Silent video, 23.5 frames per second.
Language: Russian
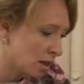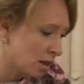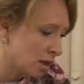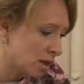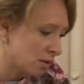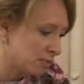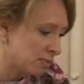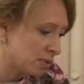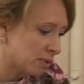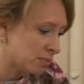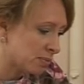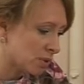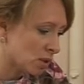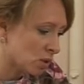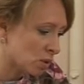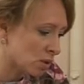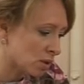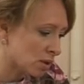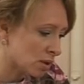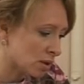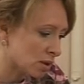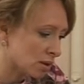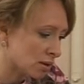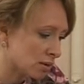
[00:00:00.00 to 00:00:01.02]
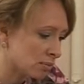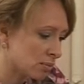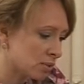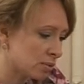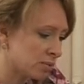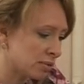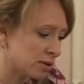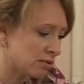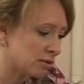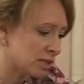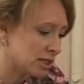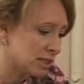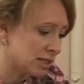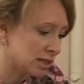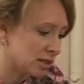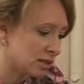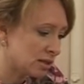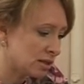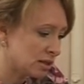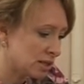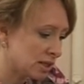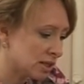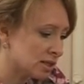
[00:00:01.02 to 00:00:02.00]
Эпидпорог мы
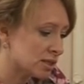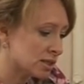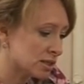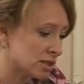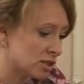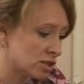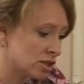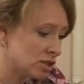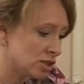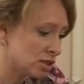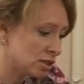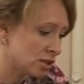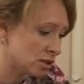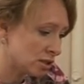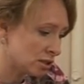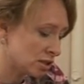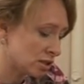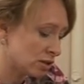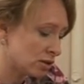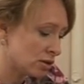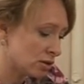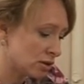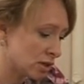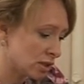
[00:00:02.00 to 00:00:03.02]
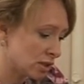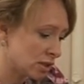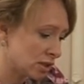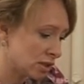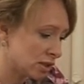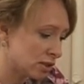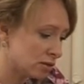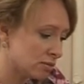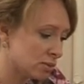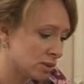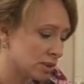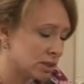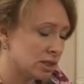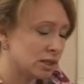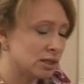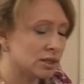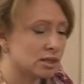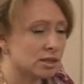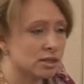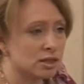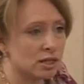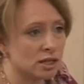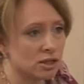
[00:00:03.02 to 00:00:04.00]
превысили незначительно, и это было
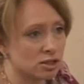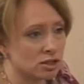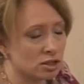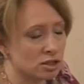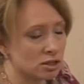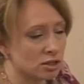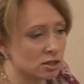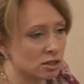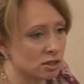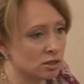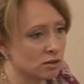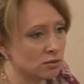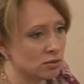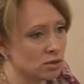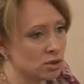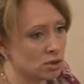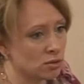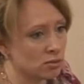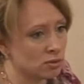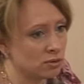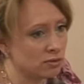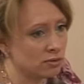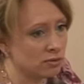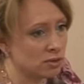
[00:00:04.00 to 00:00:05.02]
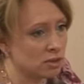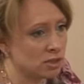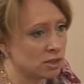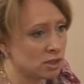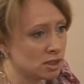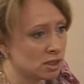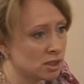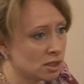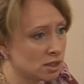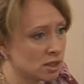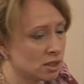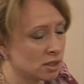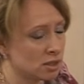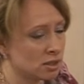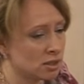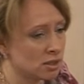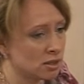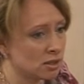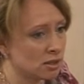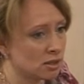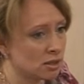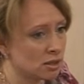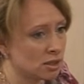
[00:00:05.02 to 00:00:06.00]
недостаточно для того, чтобы ввести
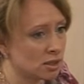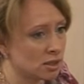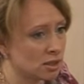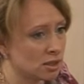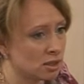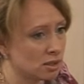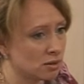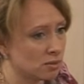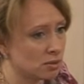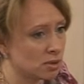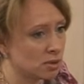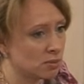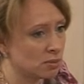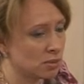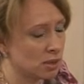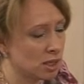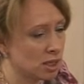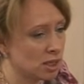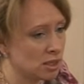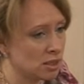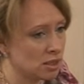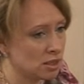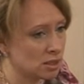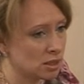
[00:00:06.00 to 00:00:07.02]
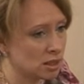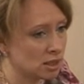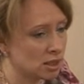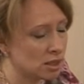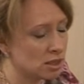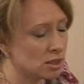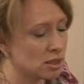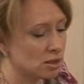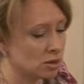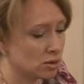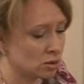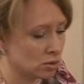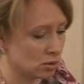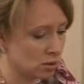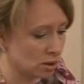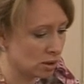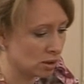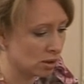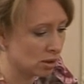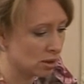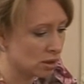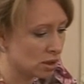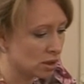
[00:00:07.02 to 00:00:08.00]
карантинные какие-то мероприятия на
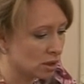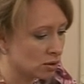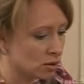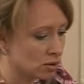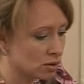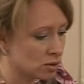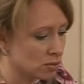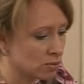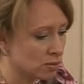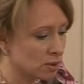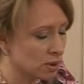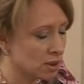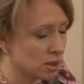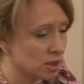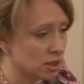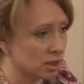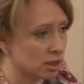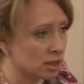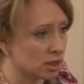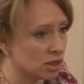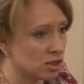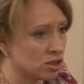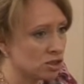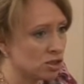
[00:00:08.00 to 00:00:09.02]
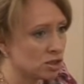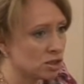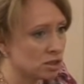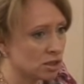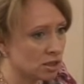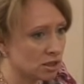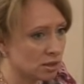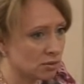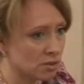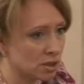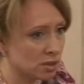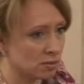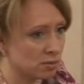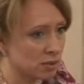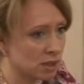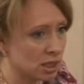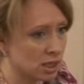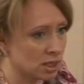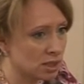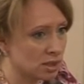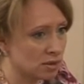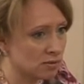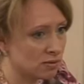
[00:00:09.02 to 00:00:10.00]
территории. То есть были ограничительные
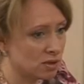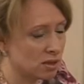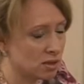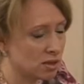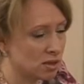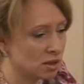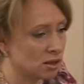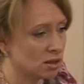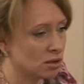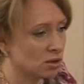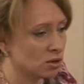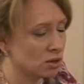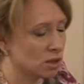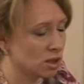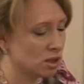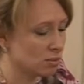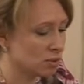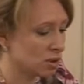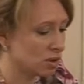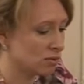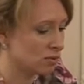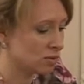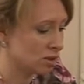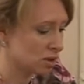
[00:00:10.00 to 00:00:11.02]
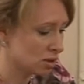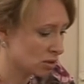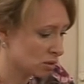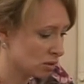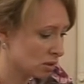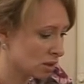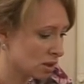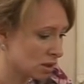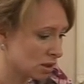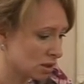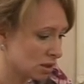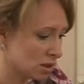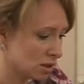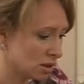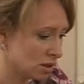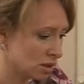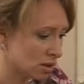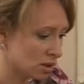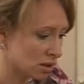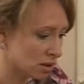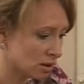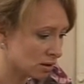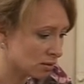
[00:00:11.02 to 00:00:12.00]
мероприятия введены, но не было введено
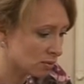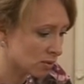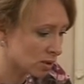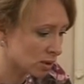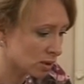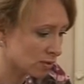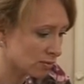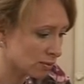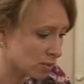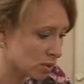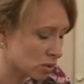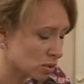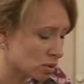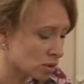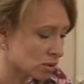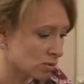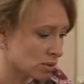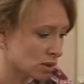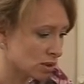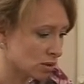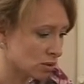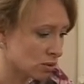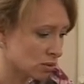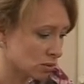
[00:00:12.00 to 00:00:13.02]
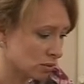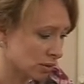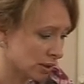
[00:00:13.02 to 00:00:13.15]
карантина, как было в прошлом году.